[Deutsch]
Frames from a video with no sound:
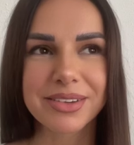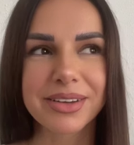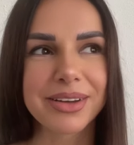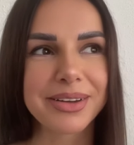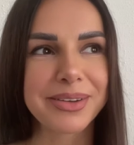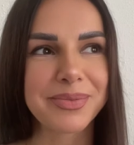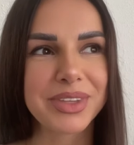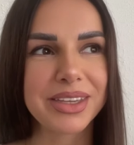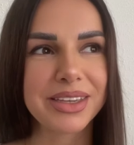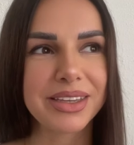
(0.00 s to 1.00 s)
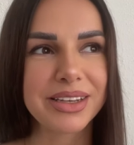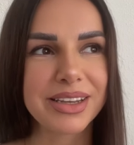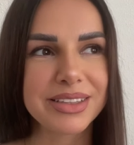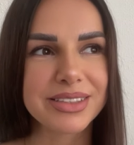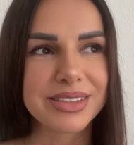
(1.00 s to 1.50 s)
äh, die
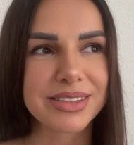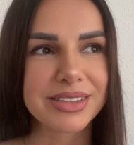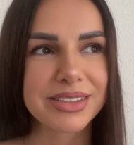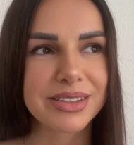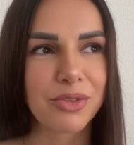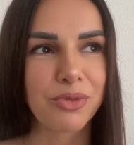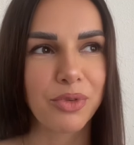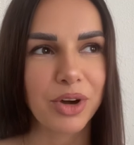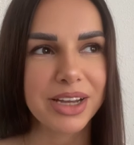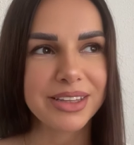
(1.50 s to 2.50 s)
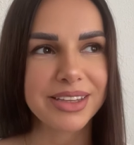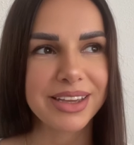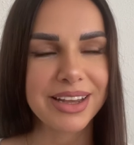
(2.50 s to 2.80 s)
letzten Worte,